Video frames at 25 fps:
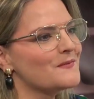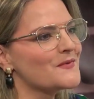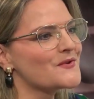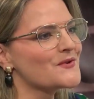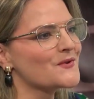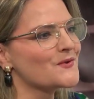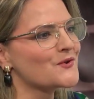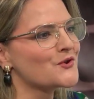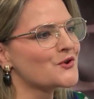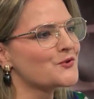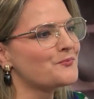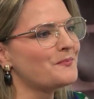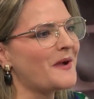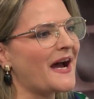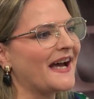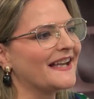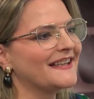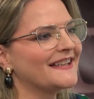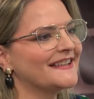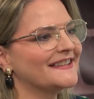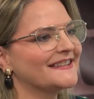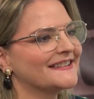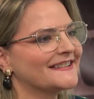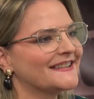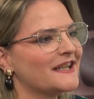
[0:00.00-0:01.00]
immer so
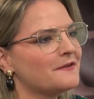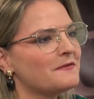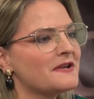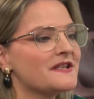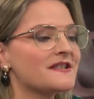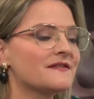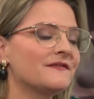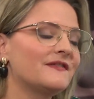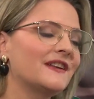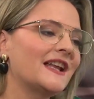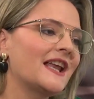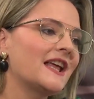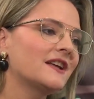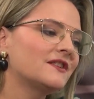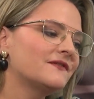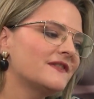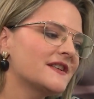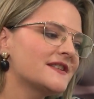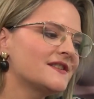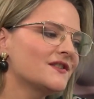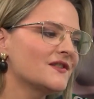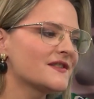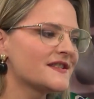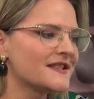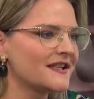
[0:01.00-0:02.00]
spannend. Ja, weil ja. vielleicht, weil
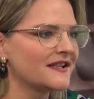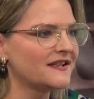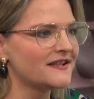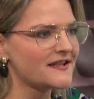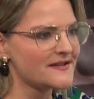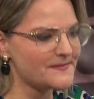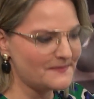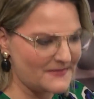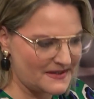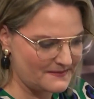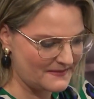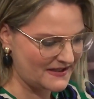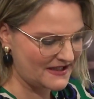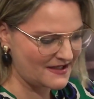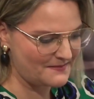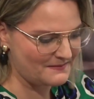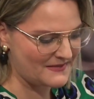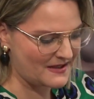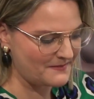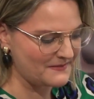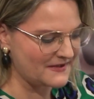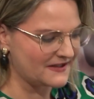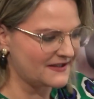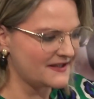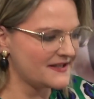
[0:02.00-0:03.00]
Sie auch sehen, dass bei, bei der
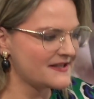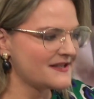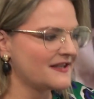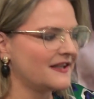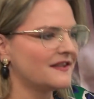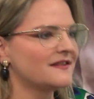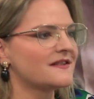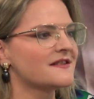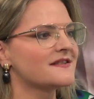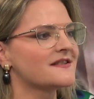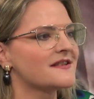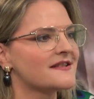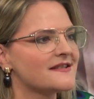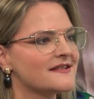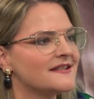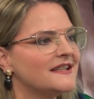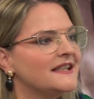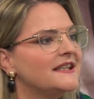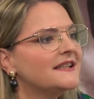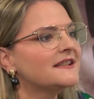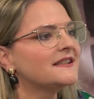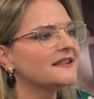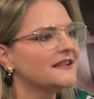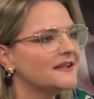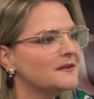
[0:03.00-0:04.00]
Mama das sehen, dass das
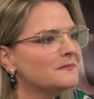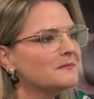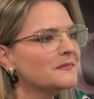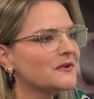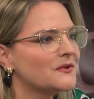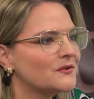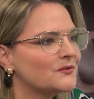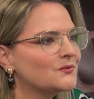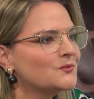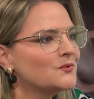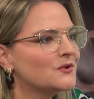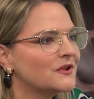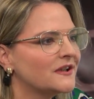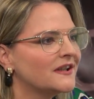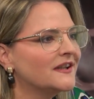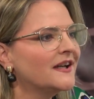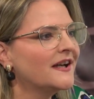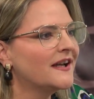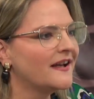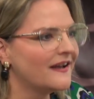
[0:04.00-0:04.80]
nicht immer nur